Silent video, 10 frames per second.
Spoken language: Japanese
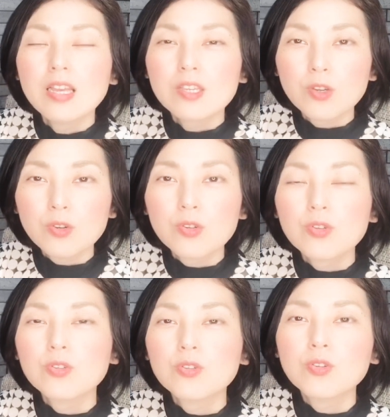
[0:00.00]
今日
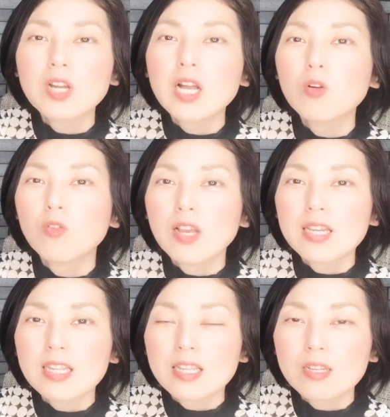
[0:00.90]
この動画をご覧
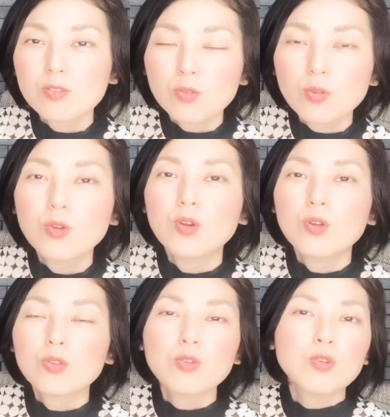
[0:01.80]
いただくと
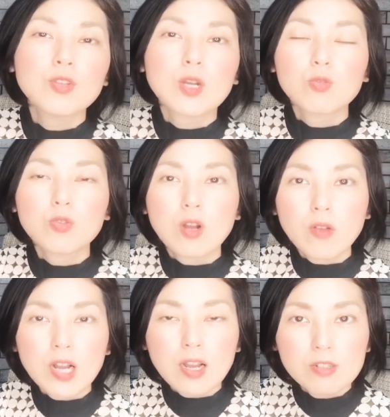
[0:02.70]
どのようなことが
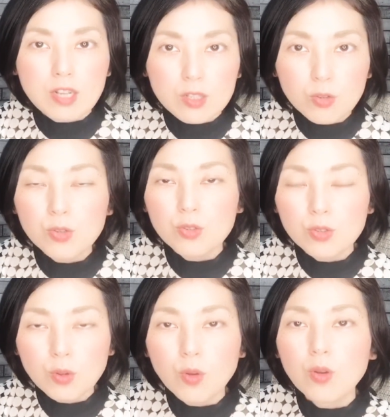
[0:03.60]
わかるかという
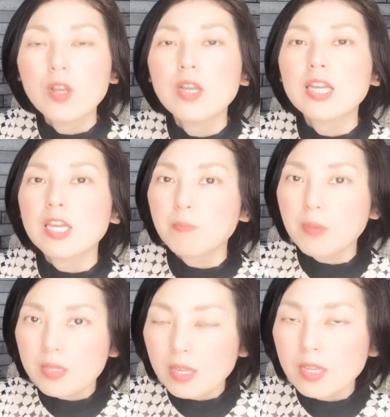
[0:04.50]
と一
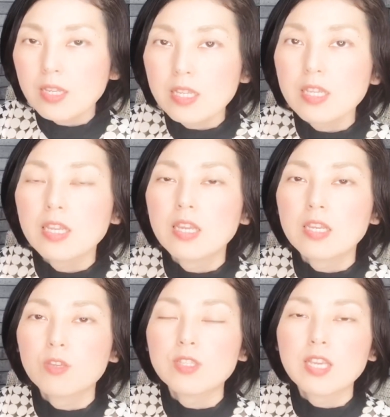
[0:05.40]
般的に
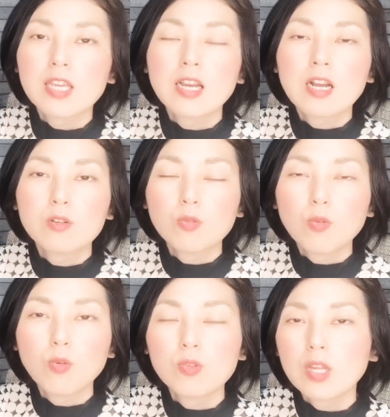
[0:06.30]
急性気学の
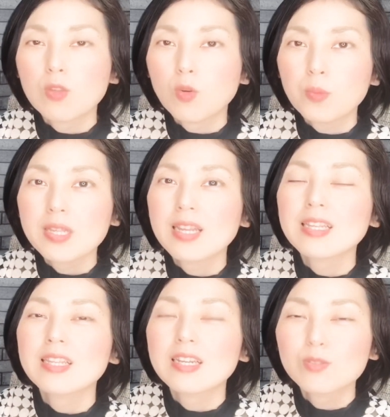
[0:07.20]
本などを見てい
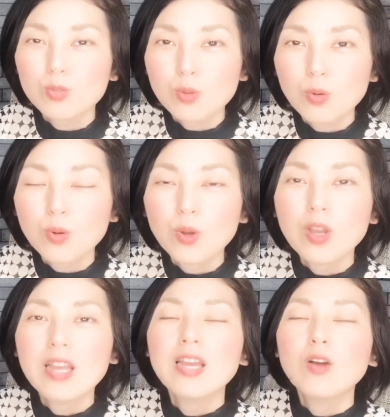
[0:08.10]
ただくと
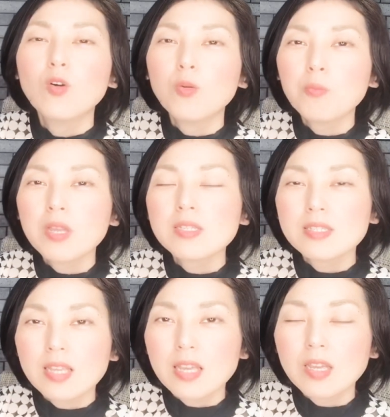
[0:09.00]
本命
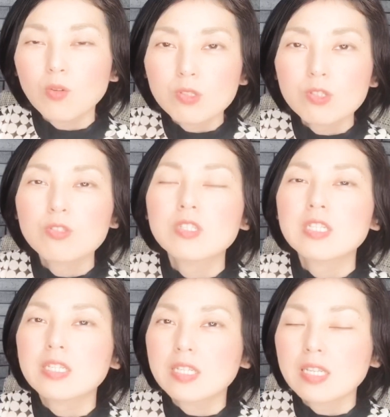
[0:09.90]
性を中
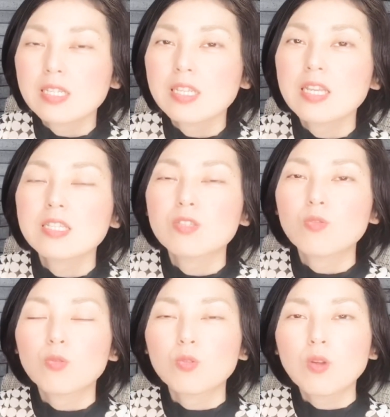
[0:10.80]
心に性質の
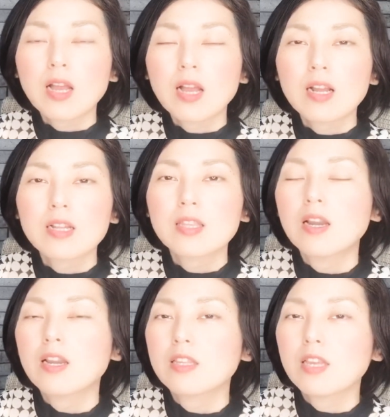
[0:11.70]
ことが語ら
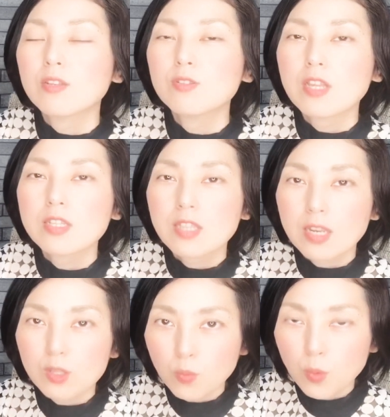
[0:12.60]
れているんですけれ
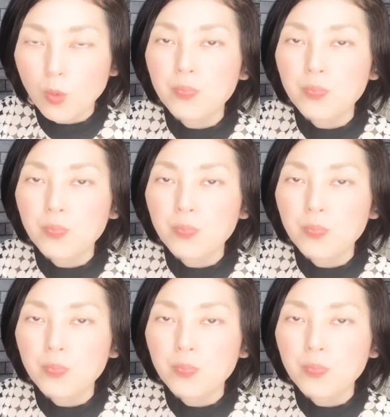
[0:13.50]
ども